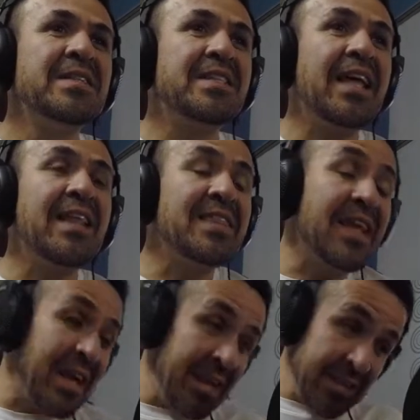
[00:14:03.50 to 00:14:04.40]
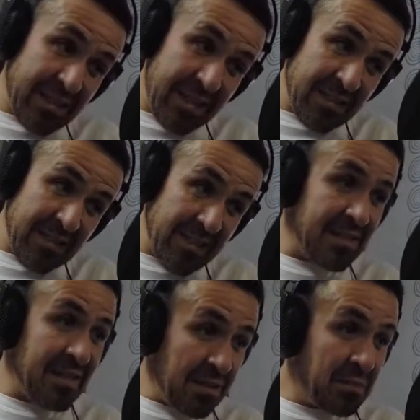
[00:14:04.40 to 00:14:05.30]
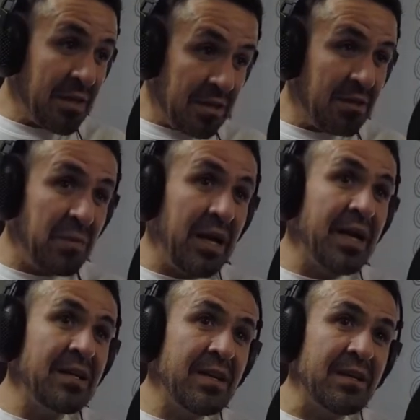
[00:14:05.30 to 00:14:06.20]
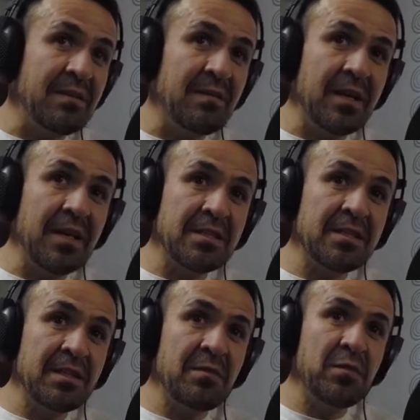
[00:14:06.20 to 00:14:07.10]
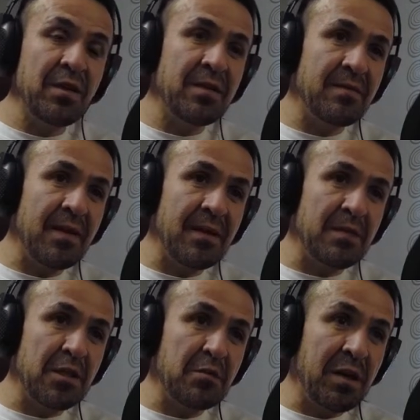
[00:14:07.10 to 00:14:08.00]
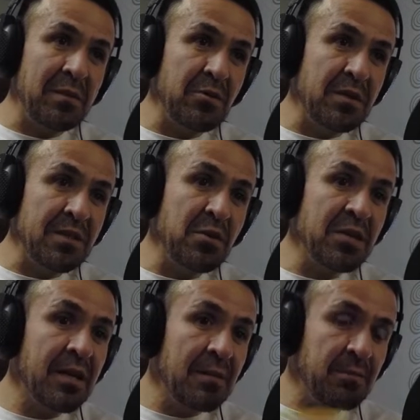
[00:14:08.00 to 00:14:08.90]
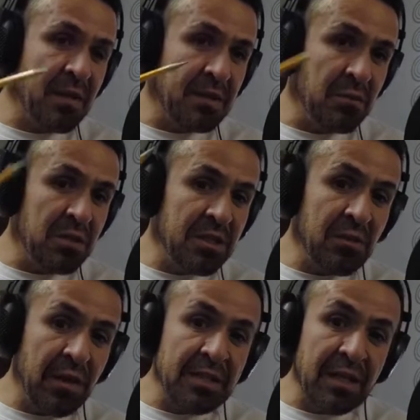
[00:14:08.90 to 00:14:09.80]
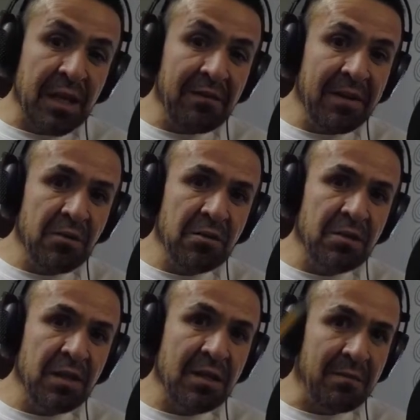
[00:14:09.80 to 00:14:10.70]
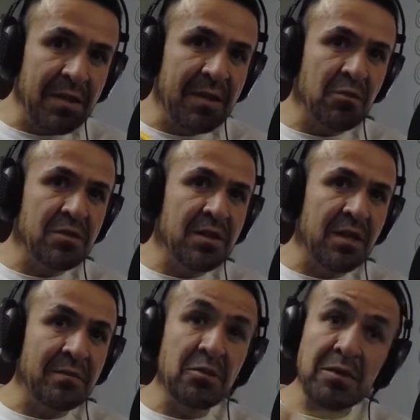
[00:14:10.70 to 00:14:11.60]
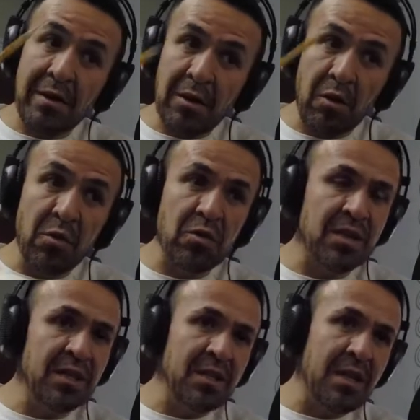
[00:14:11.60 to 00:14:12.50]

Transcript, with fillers: si te interesa, si te interesa participar en, este tipo de, experimento que estamos, estamos haciendo, escríbenos y te mandamos los entrenamientos a ver cómo los,